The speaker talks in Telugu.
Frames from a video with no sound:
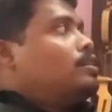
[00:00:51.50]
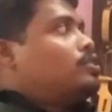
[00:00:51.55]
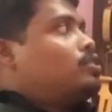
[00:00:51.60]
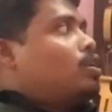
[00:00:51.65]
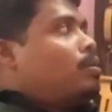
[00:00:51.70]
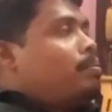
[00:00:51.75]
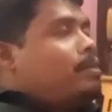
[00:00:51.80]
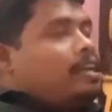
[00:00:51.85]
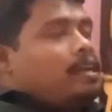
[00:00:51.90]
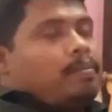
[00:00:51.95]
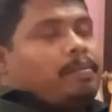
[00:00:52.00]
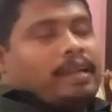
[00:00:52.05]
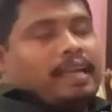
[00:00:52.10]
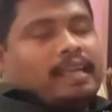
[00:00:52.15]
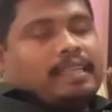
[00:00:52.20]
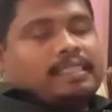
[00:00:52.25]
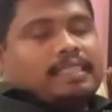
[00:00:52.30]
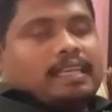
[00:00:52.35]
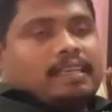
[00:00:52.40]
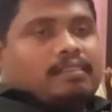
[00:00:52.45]
సో మీరు ఇప్పుడు
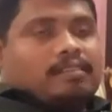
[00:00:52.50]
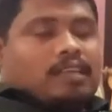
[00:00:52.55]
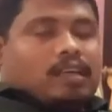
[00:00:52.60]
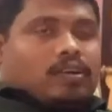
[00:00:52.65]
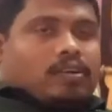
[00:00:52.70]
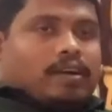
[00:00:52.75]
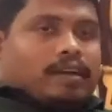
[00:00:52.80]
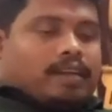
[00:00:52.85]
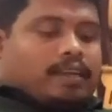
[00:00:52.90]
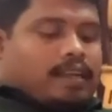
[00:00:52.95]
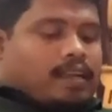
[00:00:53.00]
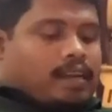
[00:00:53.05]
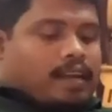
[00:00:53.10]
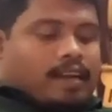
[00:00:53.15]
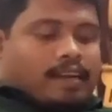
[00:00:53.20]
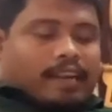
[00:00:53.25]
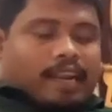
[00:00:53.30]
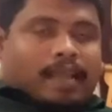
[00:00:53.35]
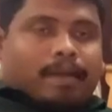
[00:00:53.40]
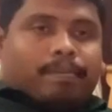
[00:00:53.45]
ఏం చేస్తారు అంటే నా
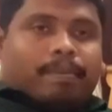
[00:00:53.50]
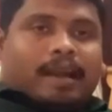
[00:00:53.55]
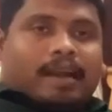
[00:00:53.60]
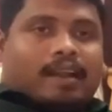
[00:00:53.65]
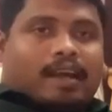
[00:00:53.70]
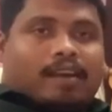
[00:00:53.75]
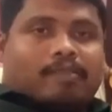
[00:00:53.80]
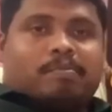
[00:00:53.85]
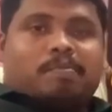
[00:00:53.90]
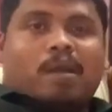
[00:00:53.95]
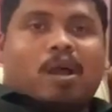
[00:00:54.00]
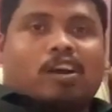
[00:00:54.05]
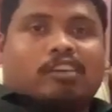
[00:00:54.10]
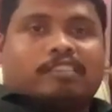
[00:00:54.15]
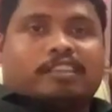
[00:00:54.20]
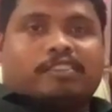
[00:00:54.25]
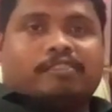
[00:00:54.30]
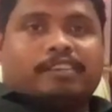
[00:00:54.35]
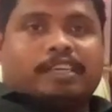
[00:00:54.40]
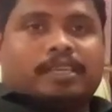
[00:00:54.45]
ట్రైపాడ్
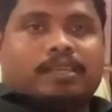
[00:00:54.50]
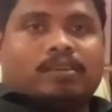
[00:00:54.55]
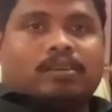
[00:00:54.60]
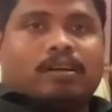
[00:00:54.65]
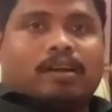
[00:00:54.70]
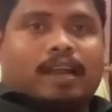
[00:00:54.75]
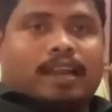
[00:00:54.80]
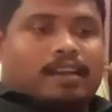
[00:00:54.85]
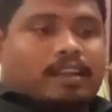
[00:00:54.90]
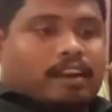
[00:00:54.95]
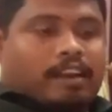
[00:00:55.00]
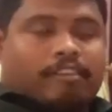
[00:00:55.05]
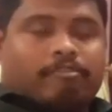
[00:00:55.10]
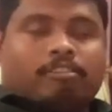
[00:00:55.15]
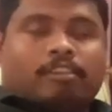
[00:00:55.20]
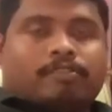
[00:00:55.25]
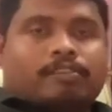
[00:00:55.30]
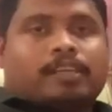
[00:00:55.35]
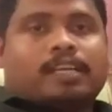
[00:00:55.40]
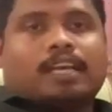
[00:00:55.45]
అన్బాక్సింగ్ వీడియో అండ్
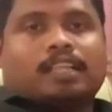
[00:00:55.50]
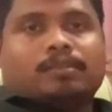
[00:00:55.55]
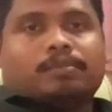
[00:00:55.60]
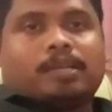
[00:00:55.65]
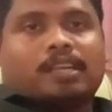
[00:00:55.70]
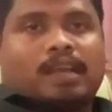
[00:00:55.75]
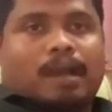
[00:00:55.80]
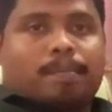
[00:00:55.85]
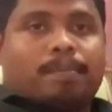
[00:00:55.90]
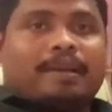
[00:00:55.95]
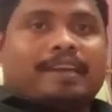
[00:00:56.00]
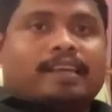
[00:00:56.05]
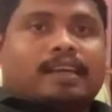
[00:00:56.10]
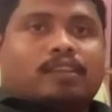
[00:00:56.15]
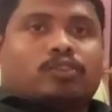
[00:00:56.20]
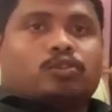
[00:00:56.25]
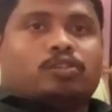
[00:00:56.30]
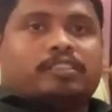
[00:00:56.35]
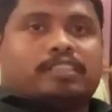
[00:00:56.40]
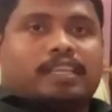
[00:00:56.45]
రివ్యూ వీడియో అయితే మీరు కంప్లీట్
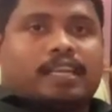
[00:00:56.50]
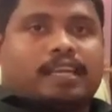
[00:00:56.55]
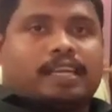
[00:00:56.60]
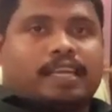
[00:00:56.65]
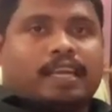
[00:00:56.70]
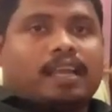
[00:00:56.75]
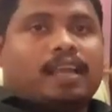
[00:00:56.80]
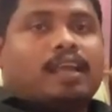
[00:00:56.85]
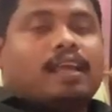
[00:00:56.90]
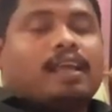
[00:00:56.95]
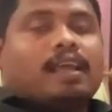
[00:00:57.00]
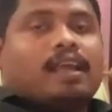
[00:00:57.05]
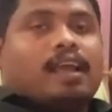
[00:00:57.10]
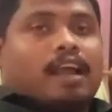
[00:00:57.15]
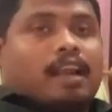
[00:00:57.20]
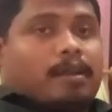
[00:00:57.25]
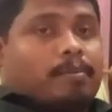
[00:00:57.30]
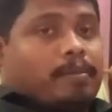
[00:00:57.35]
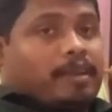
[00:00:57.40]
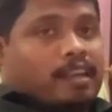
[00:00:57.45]
గా చూసేయండి
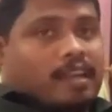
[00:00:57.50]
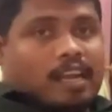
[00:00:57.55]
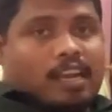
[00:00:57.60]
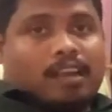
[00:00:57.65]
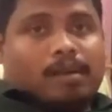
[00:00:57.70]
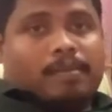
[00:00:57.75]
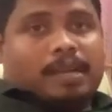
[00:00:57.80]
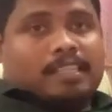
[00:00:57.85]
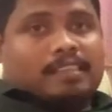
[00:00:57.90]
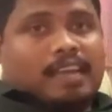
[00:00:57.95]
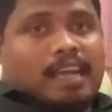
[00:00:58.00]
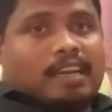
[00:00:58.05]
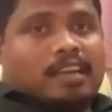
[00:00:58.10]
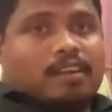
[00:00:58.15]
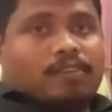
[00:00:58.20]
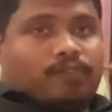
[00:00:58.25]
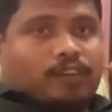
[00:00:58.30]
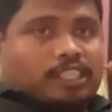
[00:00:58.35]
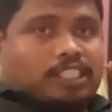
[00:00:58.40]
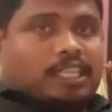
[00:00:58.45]
అంటే మీరు కనుక మన
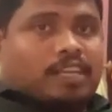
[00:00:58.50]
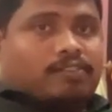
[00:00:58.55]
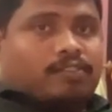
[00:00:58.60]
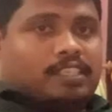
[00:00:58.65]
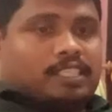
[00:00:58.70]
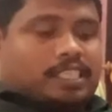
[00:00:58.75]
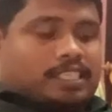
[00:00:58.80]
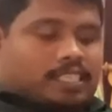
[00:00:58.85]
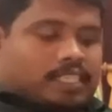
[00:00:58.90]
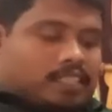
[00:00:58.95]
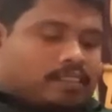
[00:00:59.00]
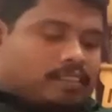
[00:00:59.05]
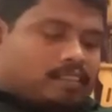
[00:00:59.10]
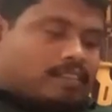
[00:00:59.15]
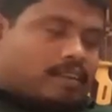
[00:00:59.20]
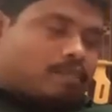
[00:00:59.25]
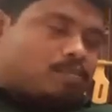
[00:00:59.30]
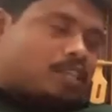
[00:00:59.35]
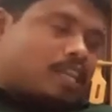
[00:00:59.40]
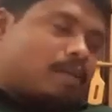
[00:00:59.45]
ఛానల్ని ఫస్ట్ టైం విజిట్ చేస్తే
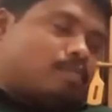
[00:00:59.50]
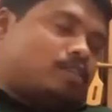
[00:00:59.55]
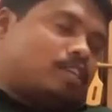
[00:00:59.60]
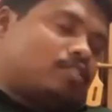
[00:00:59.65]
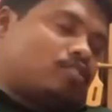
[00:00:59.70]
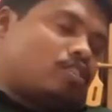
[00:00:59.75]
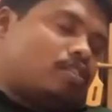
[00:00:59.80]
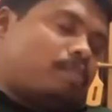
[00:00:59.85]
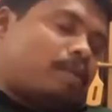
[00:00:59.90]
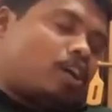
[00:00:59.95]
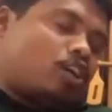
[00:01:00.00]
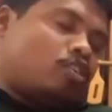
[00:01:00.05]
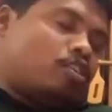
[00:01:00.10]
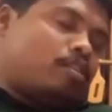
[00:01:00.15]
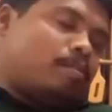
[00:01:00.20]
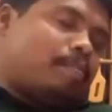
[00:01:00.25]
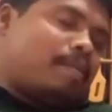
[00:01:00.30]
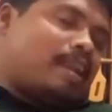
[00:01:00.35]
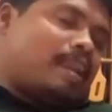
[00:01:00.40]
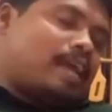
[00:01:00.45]
సబ్స్క్రైబ్ చేసుకుని పక్కన
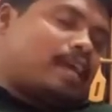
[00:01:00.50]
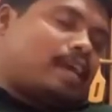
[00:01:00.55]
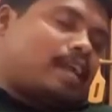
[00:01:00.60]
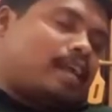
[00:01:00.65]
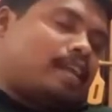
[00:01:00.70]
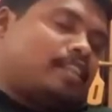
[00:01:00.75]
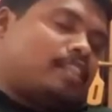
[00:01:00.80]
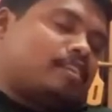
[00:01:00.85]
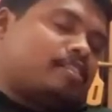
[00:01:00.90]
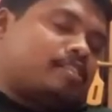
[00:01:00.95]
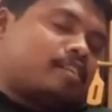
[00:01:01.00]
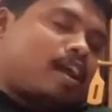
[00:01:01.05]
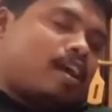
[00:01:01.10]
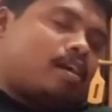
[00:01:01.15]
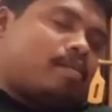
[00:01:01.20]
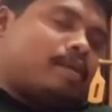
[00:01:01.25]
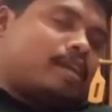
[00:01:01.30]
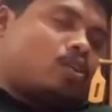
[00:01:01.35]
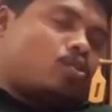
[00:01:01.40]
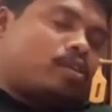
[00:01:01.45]
ఉన్న బెల్ ఐకాన్ అయితే
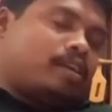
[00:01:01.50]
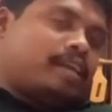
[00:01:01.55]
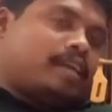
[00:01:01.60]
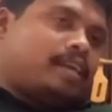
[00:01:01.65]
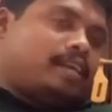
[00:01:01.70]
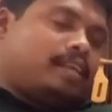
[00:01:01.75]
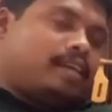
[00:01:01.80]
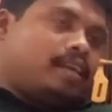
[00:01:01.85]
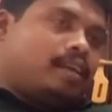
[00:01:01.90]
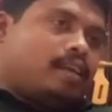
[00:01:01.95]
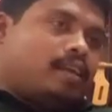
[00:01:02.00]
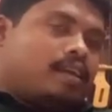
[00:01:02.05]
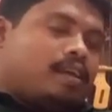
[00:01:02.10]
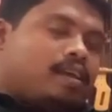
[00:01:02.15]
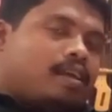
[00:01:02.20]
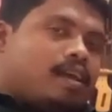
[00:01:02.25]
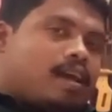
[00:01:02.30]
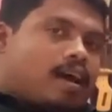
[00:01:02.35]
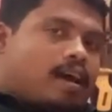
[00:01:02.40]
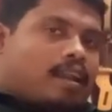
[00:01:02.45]
టాంగమని కొట్టేయండి
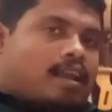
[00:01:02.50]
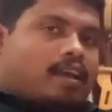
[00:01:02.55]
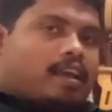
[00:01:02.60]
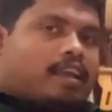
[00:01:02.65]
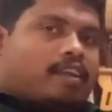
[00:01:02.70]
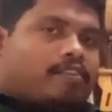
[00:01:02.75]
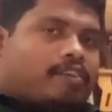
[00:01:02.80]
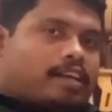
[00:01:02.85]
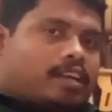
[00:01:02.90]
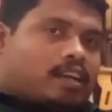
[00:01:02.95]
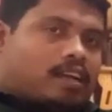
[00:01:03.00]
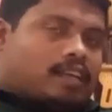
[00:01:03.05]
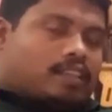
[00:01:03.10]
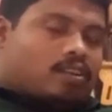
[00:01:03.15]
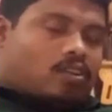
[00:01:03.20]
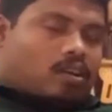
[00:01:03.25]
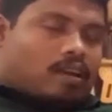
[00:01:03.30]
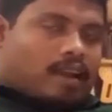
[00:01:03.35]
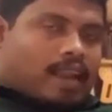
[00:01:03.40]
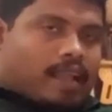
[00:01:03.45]
అలాగే ఈ వీడియోకి
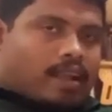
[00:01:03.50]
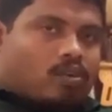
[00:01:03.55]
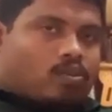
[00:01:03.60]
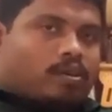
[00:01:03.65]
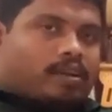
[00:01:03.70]
అయితే ఒక లైక్